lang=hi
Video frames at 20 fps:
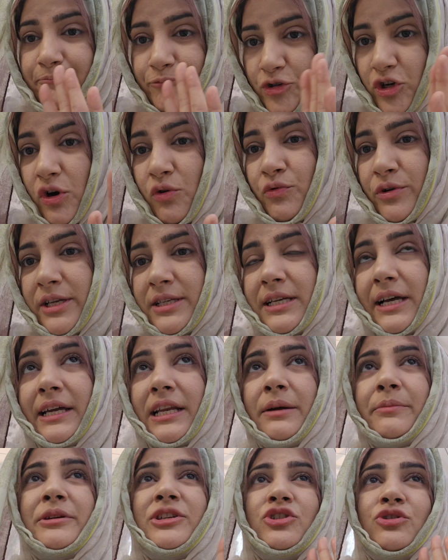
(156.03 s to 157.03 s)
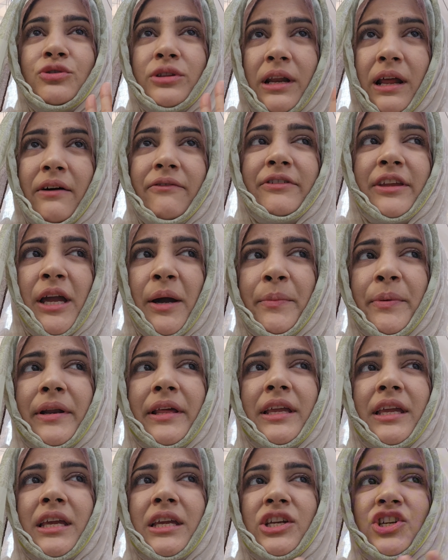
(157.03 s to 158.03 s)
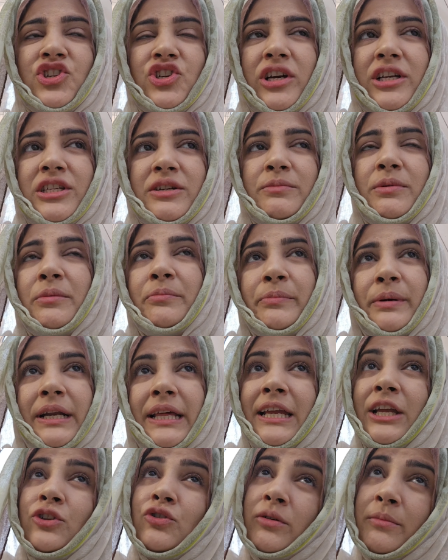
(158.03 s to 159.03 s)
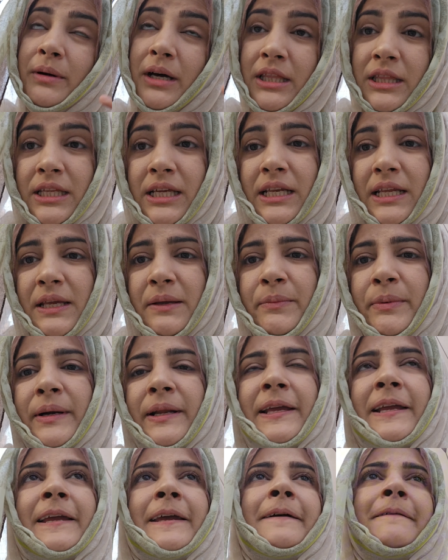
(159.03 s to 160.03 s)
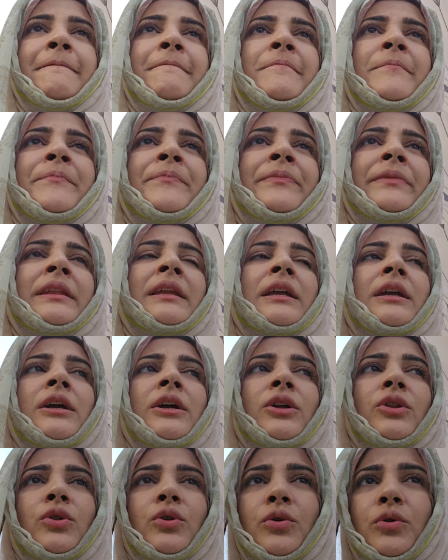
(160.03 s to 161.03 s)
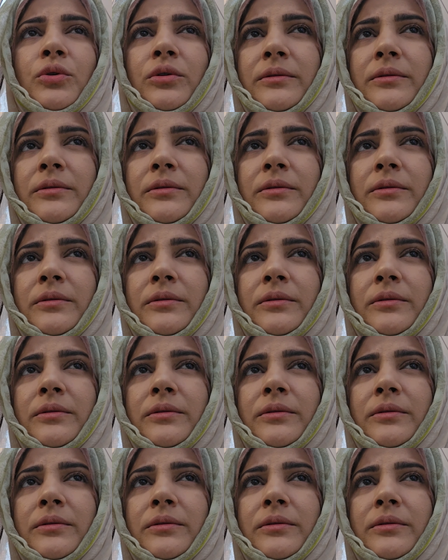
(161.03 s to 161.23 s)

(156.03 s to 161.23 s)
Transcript: जाऊँगी ज़ायरा भी जो तरावियाँ पढ़ेंगे ईशा जब हम पढ़ेंगे तो हम अंदर ही पढ़ेंगे तो